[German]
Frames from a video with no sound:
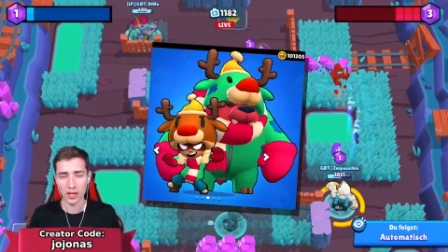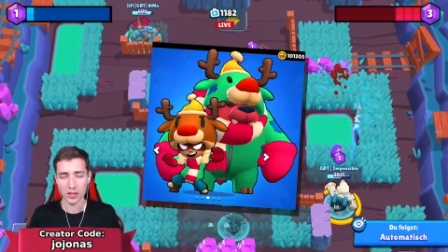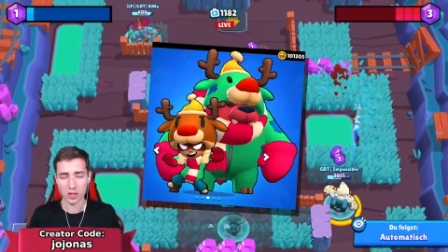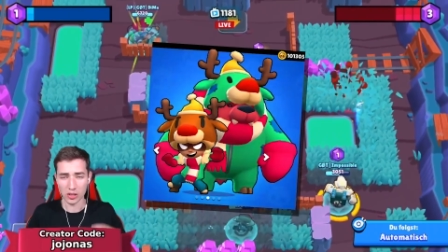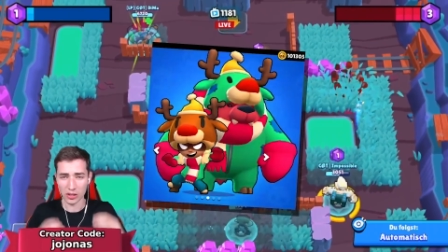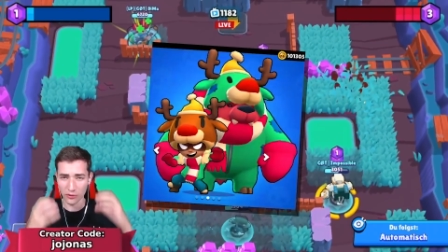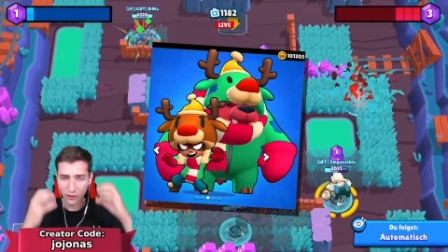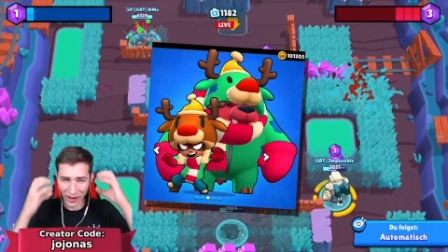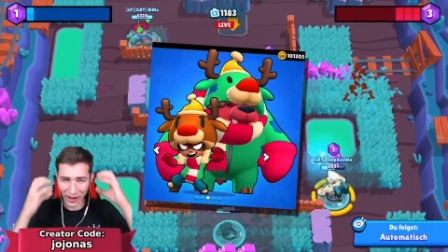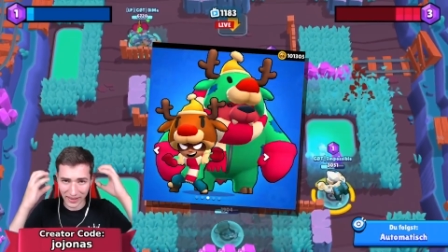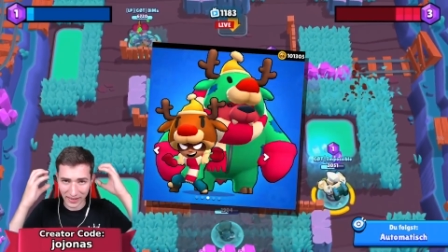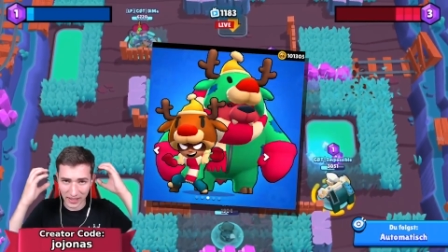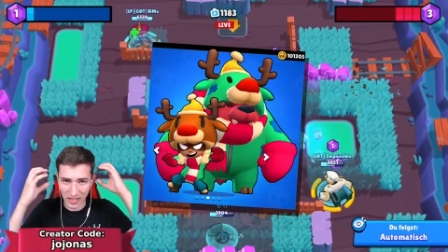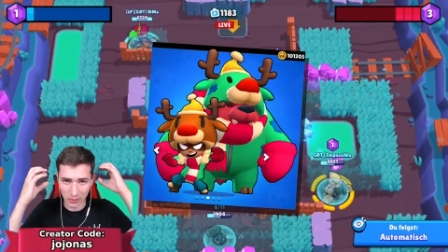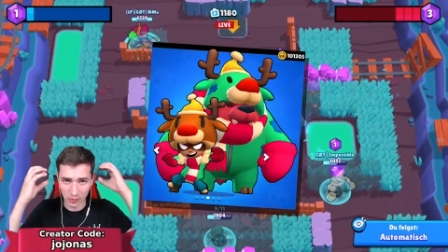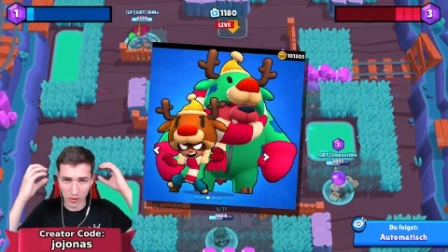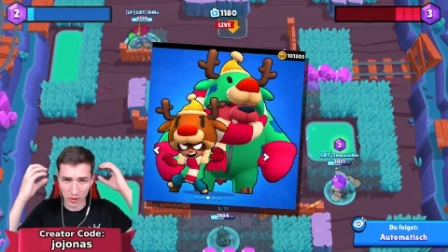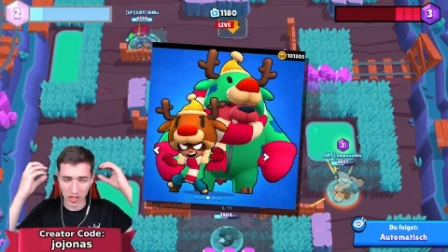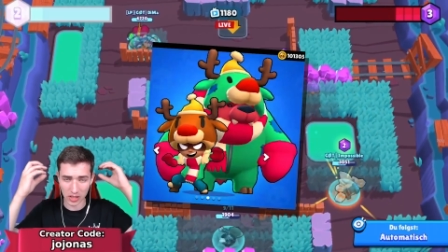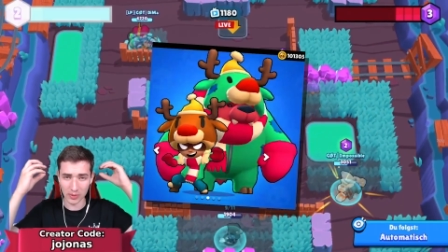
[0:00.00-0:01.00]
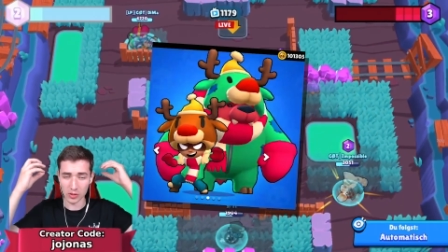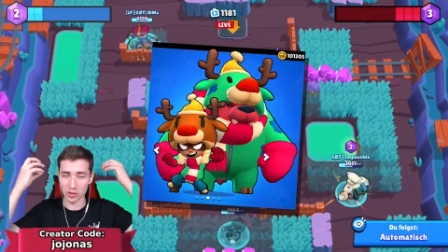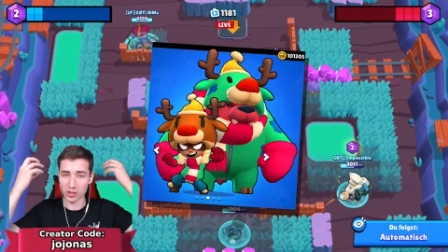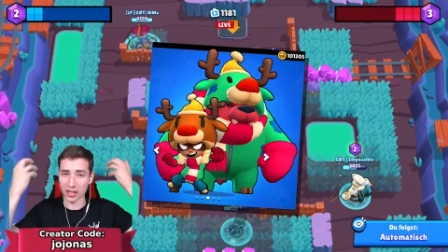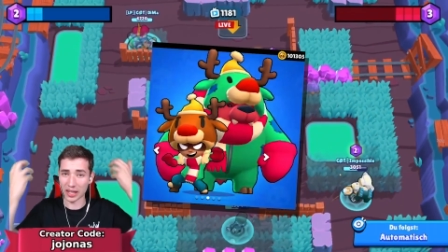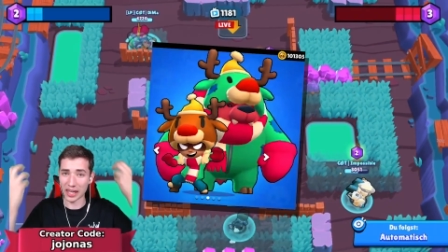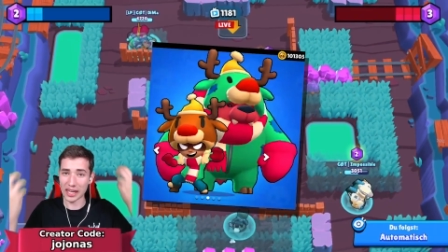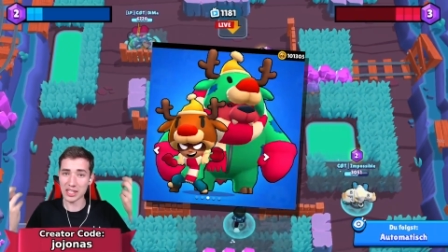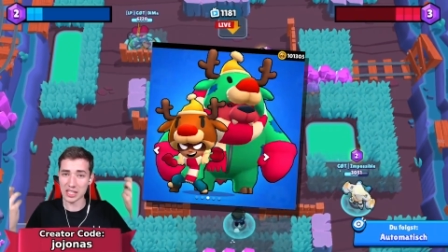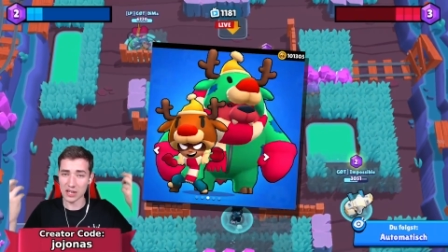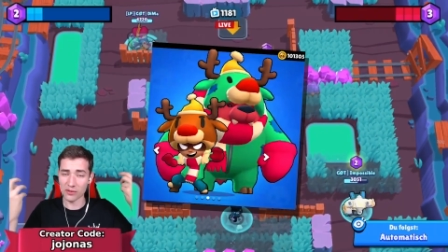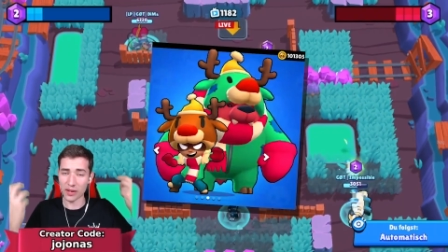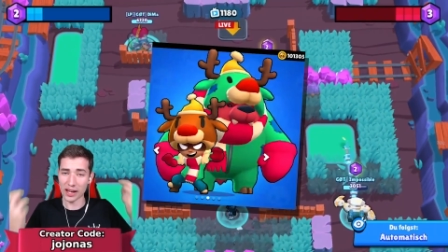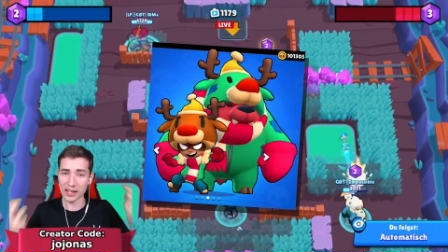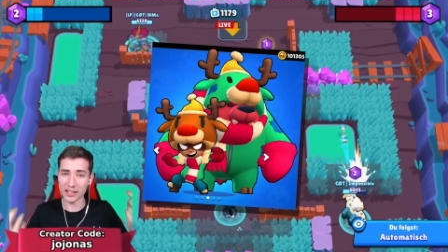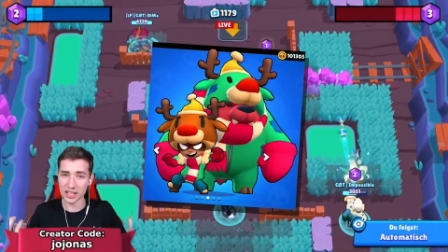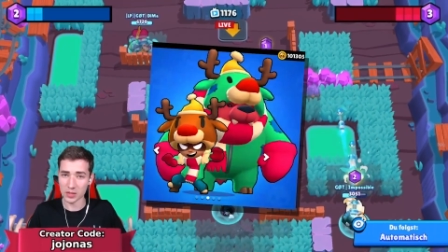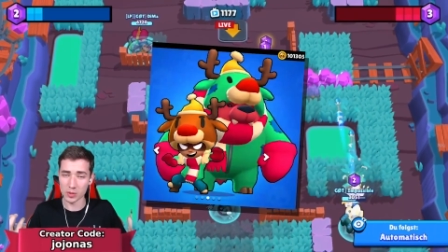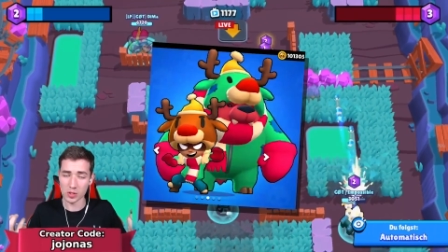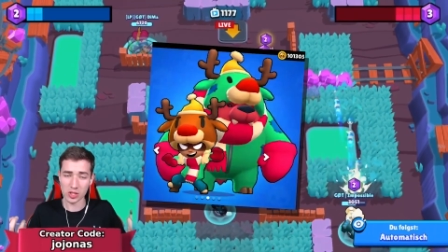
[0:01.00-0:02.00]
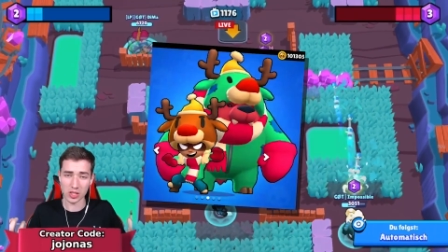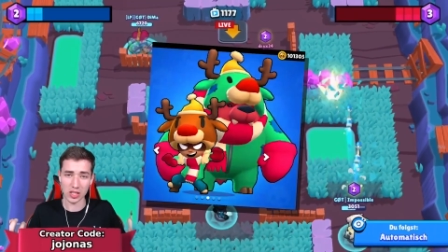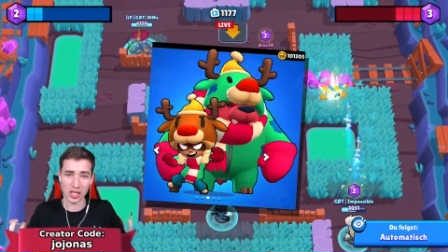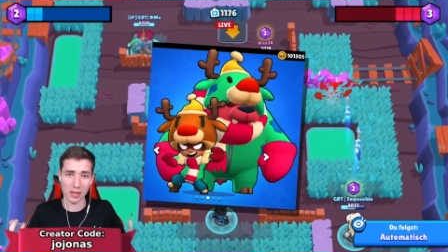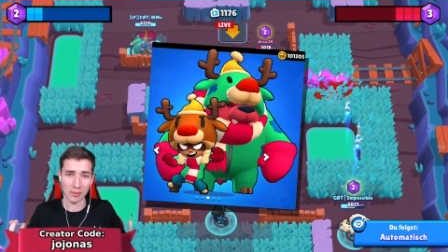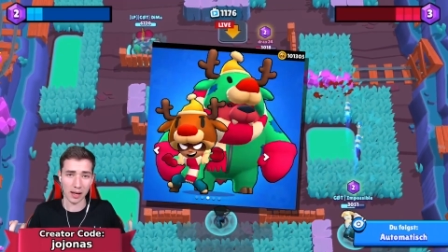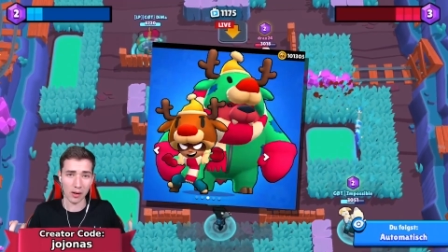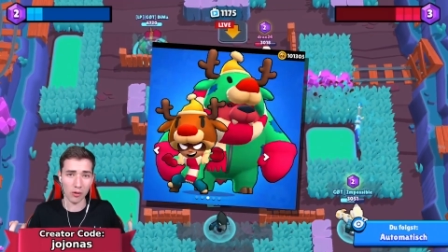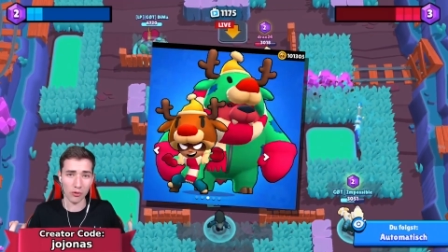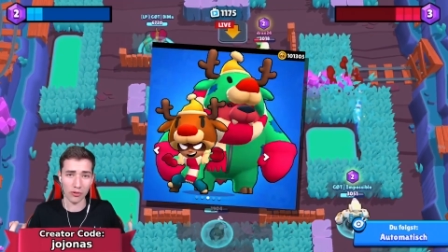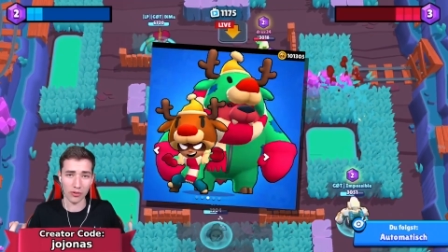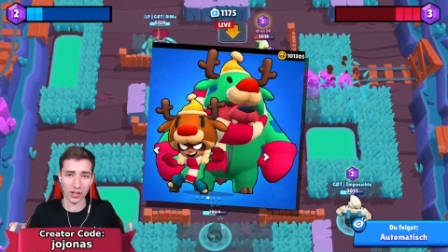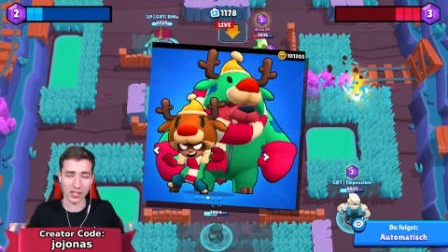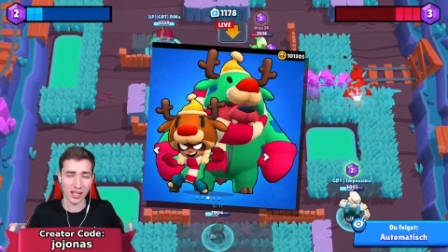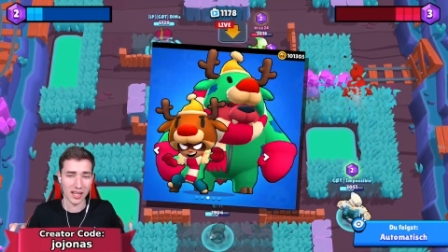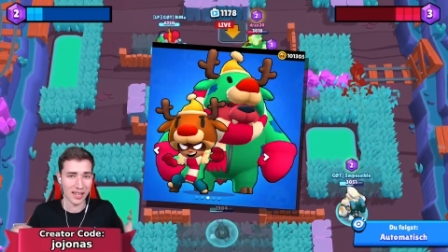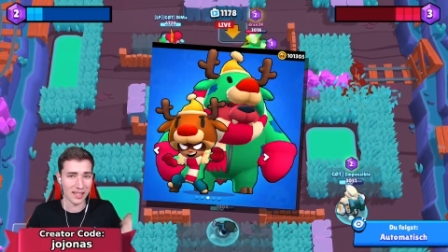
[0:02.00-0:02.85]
so eine Weihnachtsmütze mit so einer Rentier-Weihnachtsmütze eben aufhat,